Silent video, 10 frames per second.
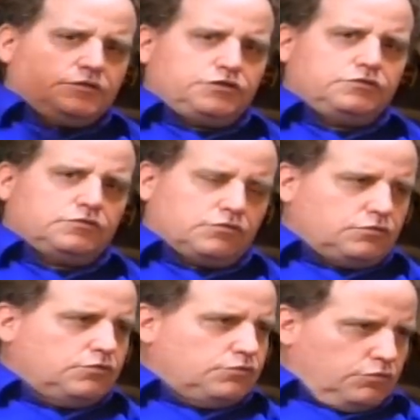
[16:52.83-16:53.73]
中
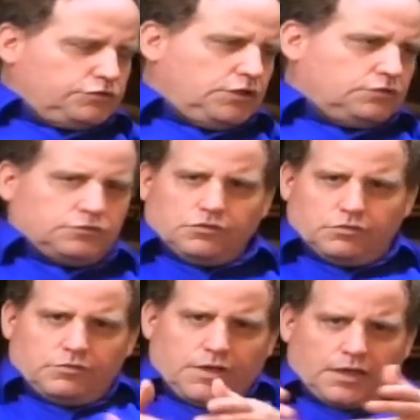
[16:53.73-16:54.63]
国軍、ロシア軍
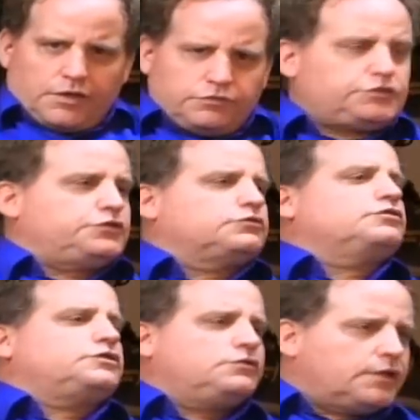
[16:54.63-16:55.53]
と仲良くしよう
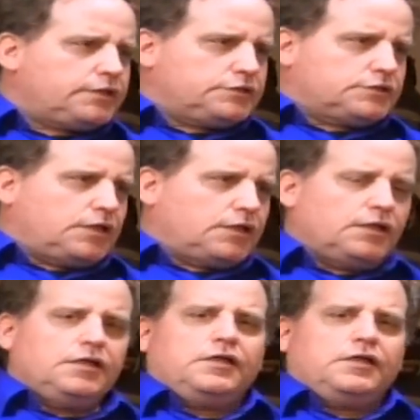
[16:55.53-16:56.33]
としてるわけですから、